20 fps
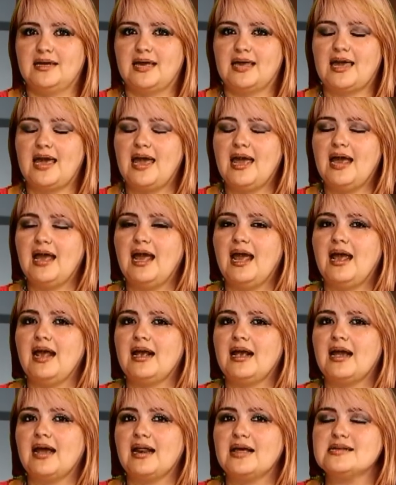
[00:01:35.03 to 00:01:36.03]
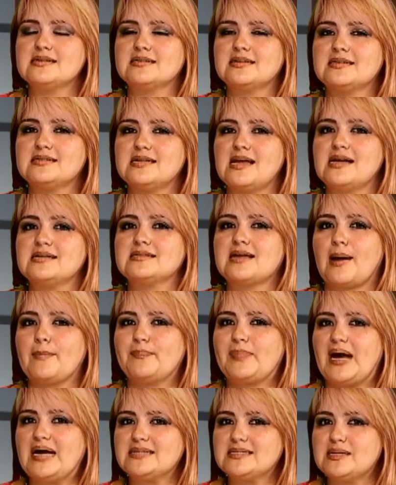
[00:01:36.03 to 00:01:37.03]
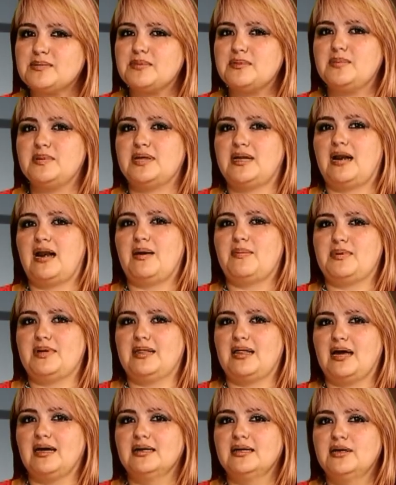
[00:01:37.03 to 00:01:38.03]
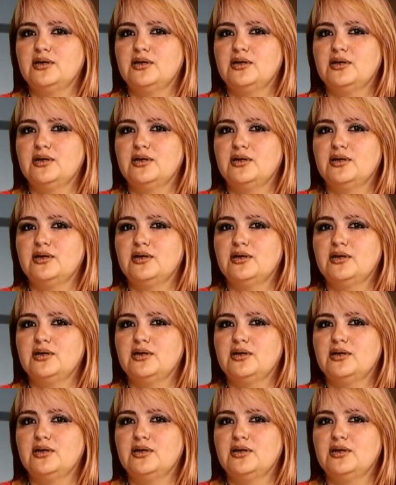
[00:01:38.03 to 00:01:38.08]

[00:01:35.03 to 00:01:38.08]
¿Qué crees que seas capaz de vivir en la vida?